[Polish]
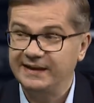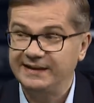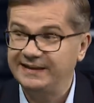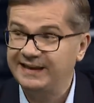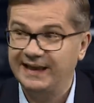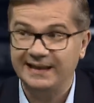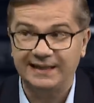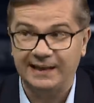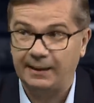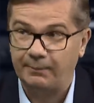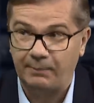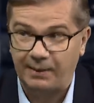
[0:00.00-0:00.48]

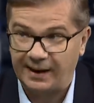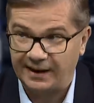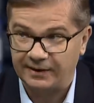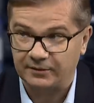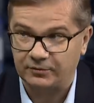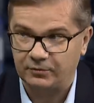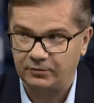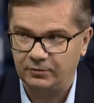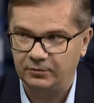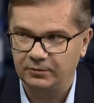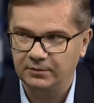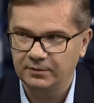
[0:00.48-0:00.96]
Nie dla
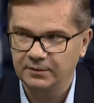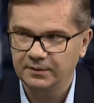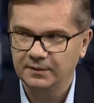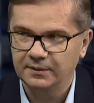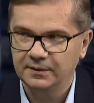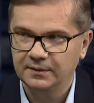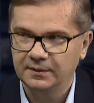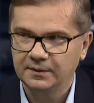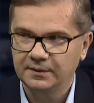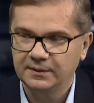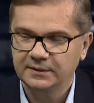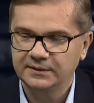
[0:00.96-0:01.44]
banku,
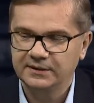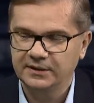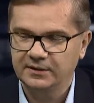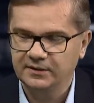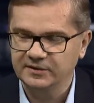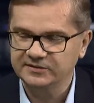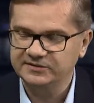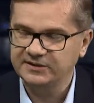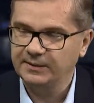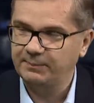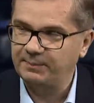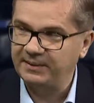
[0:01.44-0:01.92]

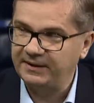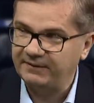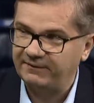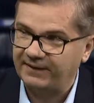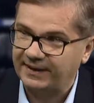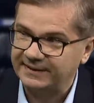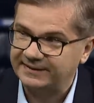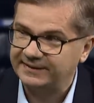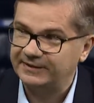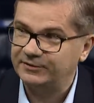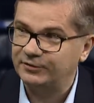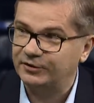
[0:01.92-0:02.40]
tylko sobie
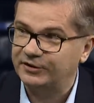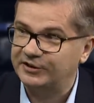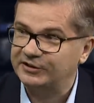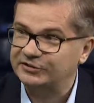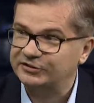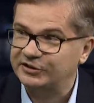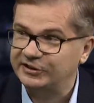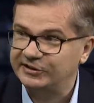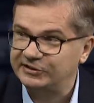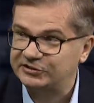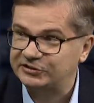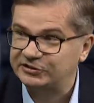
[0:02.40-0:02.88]
prywatnie do
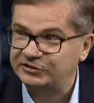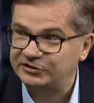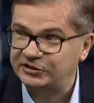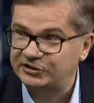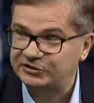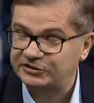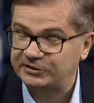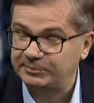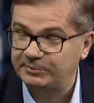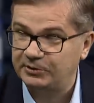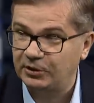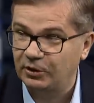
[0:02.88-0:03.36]
kieszeni
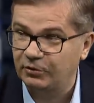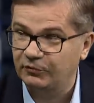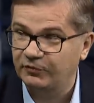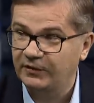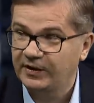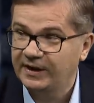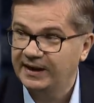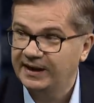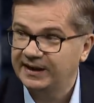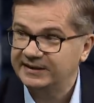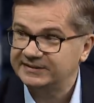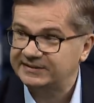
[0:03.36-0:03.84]
30 no milionów
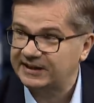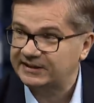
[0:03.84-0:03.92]
zdolny,